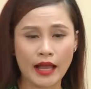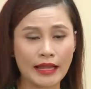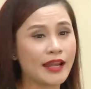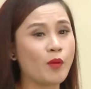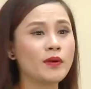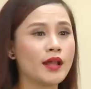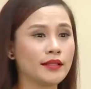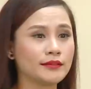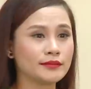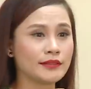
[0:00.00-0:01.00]
ảnh nóng
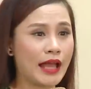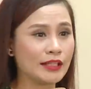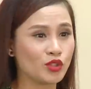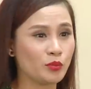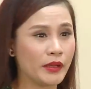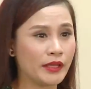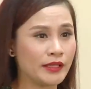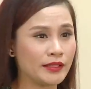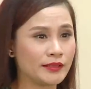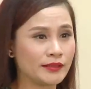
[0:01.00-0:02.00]
lên, ảnh chuẩn
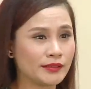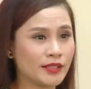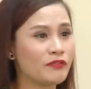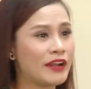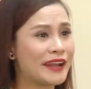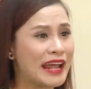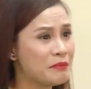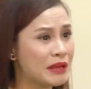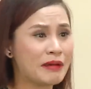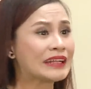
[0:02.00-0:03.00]
bị không phải là
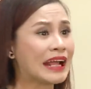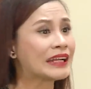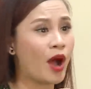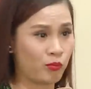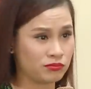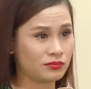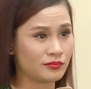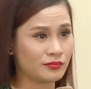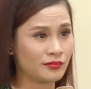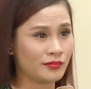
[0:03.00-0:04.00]
đánh mình bằng cành hồng,
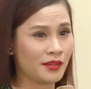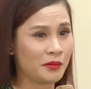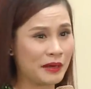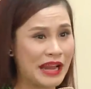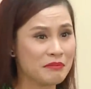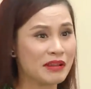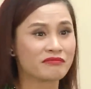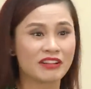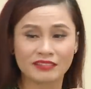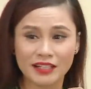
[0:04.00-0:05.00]
mà đánh
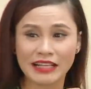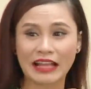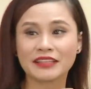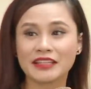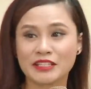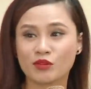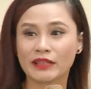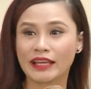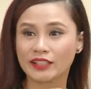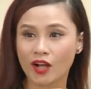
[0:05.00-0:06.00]
mình với tất cả những gì trong
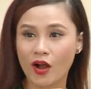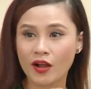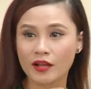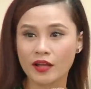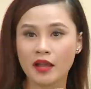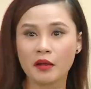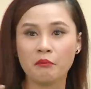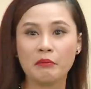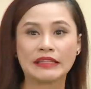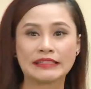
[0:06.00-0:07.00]
tay ảnh có.
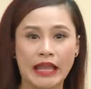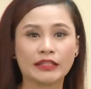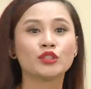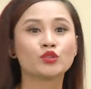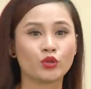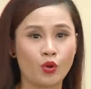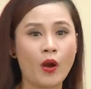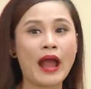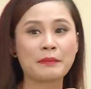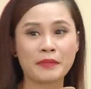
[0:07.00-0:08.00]
Mình chạy tới chùa
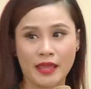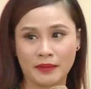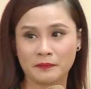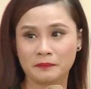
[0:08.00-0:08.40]
Cổ Am này.